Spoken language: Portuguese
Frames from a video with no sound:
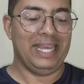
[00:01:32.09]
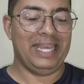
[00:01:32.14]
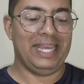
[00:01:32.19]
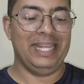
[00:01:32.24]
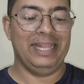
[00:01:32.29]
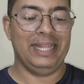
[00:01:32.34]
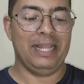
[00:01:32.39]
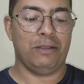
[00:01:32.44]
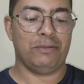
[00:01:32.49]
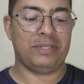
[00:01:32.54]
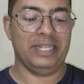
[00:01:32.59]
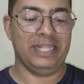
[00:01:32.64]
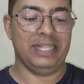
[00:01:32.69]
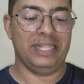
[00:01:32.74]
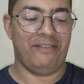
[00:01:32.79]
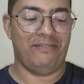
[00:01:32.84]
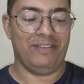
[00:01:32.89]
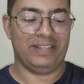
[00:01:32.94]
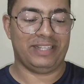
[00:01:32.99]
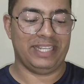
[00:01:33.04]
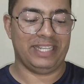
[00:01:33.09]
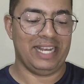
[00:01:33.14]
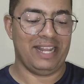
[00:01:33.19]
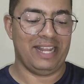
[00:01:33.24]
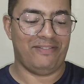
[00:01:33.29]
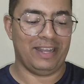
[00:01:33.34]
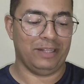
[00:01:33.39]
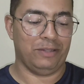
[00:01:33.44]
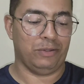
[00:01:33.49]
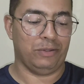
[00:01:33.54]
E não se deve ser
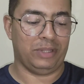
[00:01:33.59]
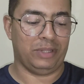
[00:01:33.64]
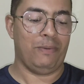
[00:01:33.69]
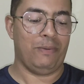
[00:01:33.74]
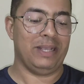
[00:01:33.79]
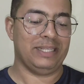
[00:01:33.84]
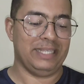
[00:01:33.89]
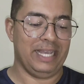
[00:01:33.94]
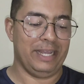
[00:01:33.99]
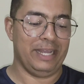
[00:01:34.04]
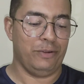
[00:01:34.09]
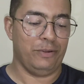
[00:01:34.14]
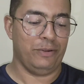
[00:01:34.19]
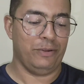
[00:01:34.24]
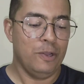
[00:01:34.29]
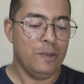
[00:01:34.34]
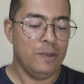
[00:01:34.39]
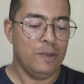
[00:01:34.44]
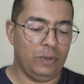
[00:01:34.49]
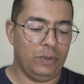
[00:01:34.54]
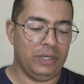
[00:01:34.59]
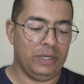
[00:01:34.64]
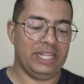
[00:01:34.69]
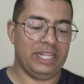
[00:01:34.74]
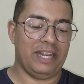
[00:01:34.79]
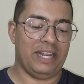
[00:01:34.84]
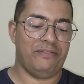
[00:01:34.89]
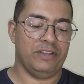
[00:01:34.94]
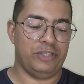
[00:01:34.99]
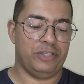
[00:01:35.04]
levado tão a sério um
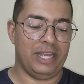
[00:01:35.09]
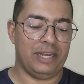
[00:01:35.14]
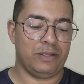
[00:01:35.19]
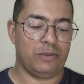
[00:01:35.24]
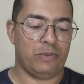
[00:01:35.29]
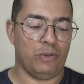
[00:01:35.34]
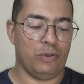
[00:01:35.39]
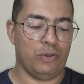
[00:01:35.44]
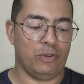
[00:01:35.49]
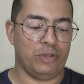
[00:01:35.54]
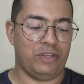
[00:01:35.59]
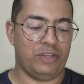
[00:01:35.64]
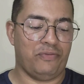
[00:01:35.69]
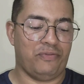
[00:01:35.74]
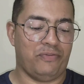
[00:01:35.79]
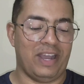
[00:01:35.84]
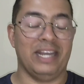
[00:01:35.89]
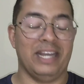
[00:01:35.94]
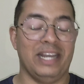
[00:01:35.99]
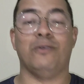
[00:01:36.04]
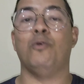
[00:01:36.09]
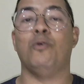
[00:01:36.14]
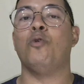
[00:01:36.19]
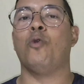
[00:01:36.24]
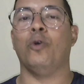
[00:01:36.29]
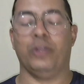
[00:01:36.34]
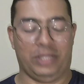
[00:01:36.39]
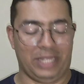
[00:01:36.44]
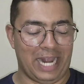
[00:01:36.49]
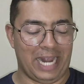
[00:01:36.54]
líder evangélico que hoje fale o
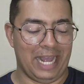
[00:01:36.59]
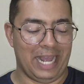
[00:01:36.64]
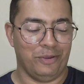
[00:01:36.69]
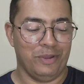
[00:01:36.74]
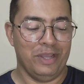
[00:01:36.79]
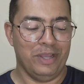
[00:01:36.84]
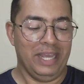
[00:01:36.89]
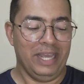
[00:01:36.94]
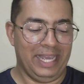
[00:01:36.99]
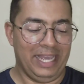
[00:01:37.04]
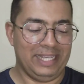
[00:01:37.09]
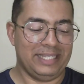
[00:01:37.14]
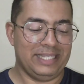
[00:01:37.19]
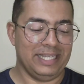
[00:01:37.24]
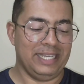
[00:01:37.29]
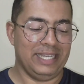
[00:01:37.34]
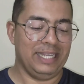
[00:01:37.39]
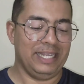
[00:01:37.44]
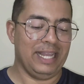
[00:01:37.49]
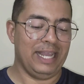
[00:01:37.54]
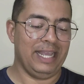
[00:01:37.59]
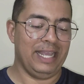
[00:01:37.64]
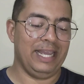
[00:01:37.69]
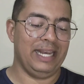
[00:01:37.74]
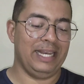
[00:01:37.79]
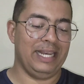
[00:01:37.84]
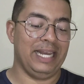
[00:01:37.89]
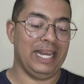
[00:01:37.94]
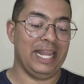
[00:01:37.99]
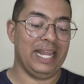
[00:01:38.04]
contrário. Em seguida,
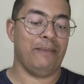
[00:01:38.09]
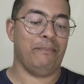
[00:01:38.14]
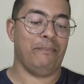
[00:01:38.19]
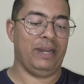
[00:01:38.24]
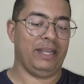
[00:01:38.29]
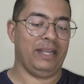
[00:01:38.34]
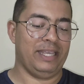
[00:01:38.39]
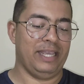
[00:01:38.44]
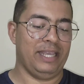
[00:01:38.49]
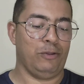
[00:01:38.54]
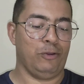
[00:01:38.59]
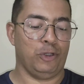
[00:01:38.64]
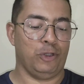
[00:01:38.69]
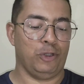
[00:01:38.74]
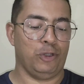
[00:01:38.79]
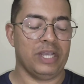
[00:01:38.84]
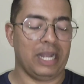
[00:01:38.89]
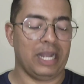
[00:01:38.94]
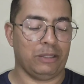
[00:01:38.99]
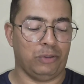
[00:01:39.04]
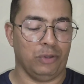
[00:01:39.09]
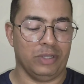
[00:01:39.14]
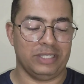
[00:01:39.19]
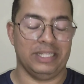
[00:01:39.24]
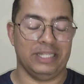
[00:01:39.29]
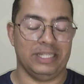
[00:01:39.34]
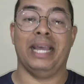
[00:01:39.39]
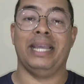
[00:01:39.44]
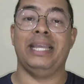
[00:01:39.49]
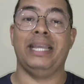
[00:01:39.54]
ele lembra que em
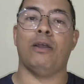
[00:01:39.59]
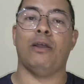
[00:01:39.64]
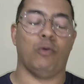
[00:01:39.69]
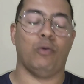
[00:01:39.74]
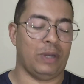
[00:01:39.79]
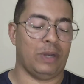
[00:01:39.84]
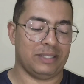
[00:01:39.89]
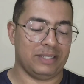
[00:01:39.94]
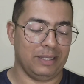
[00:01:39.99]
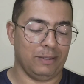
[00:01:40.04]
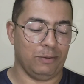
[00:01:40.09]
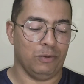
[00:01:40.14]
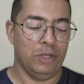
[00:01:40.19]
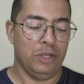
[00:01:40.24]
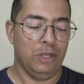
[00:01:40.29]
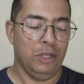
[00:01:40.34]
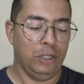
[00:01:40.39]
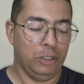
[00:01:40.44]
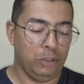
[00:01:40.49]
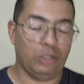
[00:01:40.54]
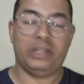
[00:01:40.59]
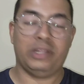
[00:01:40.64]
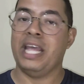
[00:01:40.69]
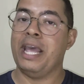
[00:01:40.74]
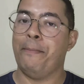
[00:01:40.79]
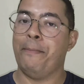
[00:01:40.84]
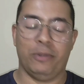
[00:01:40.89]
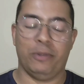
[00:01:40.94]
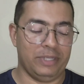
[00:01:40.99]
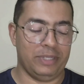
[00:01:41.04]
2014, na inauguração do
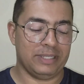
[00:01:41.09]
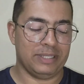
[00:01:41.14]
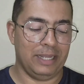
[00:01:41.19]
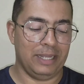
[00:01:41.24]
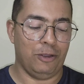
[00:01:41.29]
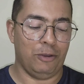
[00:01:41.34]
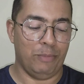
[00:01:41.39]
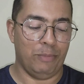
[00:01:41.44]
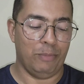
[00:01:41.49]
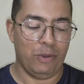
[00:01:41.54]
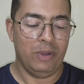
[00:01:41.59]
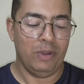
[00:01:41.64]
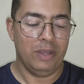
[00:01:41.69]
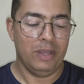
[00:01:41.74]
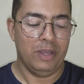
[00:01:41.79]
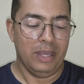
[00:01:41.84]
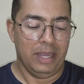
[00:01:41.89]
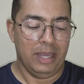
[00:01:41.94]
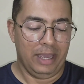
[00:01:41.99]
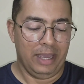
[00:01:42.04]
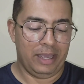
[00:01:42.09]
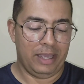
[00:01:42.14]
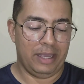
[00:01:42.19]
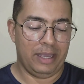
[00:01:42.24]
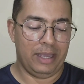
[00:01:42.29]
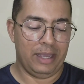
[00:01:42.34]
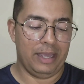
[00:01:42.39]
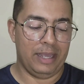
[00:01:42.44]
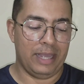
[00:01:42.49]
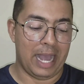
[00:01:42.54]
Templo de Salomão,
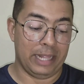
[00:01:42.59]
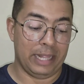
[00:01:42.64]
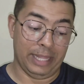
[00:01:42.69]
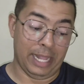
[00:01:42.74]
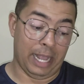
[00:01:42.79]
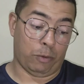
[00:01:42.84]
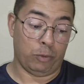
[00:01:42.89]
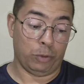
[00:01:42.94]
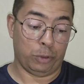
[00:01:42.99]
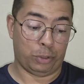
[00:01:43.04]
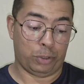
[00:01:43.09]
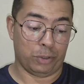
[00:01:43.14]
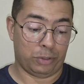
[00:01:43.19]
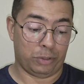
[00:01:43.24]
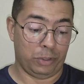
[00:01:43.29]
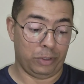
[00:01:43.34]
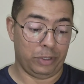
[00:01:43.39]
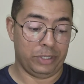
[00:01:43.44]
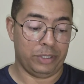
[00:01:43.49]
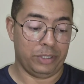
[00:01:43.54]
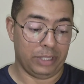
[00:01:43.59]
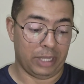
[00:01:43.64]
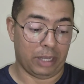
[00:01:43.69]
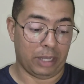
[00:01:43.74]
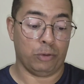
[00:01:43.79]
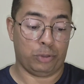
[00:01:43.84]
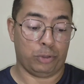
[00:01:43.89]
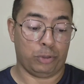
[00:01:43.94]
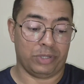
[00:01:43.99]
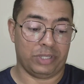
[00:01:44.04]
é, na, construção, na
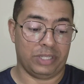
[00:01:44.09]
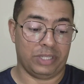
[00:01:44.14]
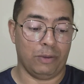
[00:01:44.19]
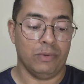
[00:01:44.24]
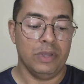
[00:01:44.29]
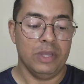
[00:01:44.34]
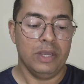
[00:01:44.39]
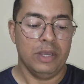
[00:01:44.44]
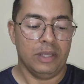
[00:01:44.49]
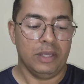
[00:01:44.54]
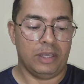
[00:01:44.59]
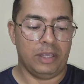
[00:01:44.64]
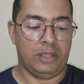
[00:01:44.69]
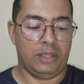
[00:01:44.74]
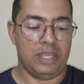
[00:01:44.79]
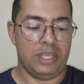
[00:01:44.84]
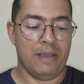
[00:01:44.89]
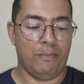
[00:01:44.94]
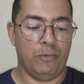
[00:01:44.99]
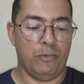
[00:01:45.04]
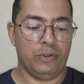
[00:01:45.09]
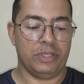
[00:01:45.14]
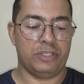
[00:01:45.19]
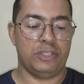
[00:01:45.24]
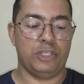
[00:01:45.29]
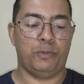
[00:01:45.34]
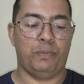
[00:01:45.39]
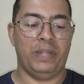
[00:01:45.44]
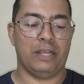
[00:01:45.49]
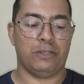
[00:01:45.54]
construção que tinha
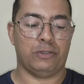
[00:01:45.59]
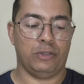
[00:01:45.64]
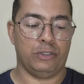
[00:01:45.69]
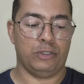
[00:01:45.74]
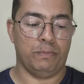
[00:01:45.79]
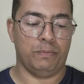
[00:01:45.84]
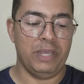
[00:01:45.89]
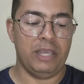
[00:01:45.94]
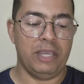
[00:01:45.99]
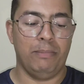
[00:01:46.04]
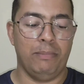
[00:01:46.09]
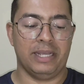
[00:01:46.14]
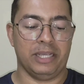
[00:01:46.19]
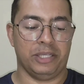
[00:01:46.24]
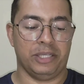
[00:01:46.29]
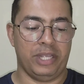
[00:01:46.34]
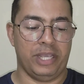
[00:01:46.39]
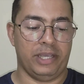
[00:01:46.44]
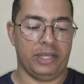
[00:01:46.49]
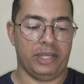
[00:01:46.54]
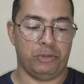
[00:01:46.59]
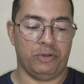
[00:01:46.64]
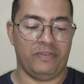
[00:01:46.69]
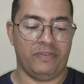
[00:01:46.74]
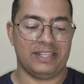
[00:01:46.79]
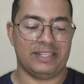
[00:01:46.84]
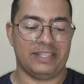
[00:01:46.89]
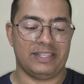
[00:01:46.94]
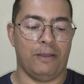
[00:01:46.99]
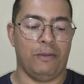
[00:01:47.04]
muitas inspirações bíblicas da Igreja
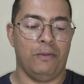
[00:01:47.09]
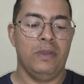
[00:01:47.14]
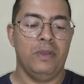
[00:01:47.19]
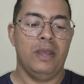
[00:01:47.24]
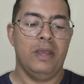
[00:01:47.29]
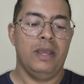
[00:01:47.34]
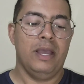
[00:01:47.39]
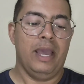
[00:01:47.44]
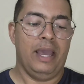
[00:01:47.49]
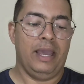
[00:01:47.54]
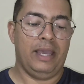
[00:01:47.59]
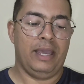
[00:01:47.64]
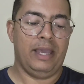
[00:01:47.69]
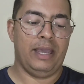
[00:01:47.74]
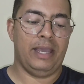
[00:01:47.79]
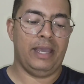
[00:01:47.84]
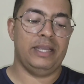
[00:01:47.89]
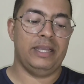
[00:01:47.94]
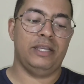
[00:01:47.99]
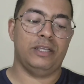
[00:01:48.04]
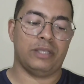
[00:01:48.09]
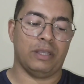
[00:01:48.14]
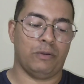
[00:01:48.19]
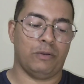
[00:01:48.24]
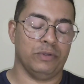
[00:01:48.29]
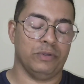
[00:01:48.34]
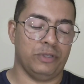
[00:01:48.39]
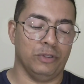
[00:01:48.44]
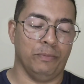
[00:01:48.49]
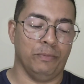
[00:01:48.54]
Universal, é, e isso
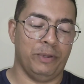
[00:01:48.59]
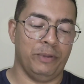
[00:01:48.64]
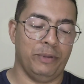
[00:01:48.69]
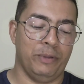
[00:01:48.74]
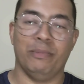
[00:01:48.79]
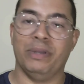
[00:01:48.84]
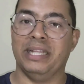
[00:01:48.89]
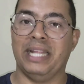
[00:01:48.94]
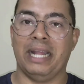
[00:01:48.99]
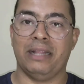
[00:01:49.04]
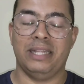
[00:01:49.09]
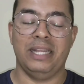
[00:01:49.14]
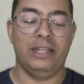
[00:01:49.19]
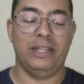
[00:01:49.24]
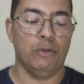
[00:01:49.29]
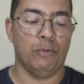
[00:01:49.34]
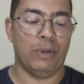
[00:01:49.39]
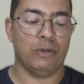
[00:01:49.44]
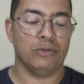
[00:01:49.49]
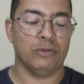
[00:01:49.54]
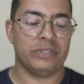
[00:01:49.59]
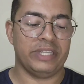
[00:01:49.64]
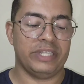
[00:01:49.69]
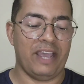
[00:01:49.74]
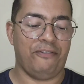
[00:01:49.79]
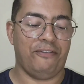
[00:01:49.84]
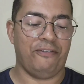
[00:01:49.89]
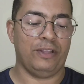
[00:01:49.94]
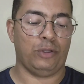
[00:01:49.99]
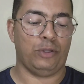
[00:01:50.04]
aconteceu no primeiro mandato de Dilma
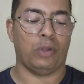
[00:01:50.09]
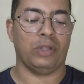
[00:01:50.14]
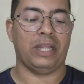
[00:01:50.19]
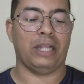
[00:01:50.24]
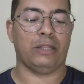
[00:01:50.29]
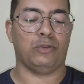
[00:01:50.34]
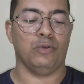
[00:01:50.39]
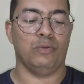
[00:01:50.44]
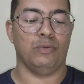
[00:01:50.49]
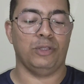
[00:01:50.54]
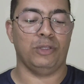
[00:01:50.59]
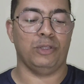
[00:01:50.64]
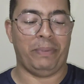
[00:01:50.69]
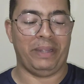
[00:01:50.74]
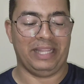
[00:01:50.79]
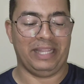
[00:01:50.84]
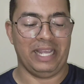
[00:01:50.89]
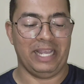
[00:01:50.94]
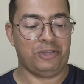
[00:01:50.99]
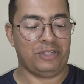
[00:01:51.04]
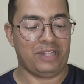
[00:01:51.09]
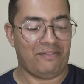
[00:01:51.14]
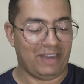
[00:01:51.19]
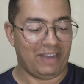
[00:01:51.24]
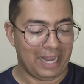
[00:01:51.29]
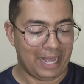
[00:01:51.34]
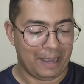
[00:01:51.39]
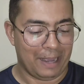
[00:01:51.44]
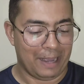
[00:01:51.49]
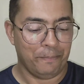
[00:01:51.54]
Rousseff e toda a turma do PT
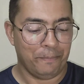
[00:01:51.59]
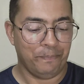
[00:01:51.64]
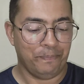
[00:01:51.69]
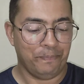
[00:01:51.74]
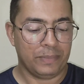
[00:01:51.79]
estava lá.